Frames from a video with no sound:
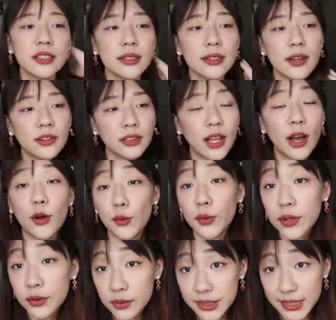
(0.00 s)
是有讨
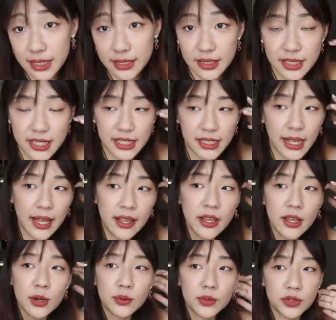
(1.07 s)
论过这件事情，但
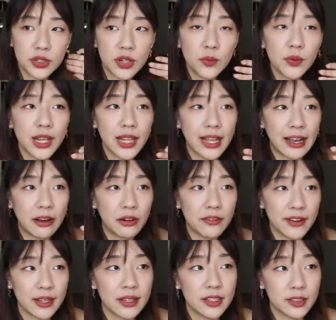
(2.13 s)
我觉得未来会
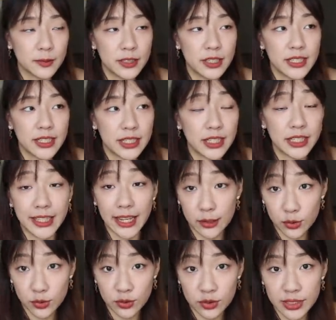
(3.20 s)
发生什么事情很
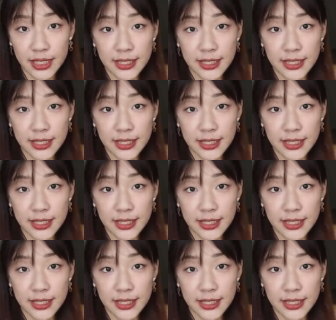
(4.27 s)
难说，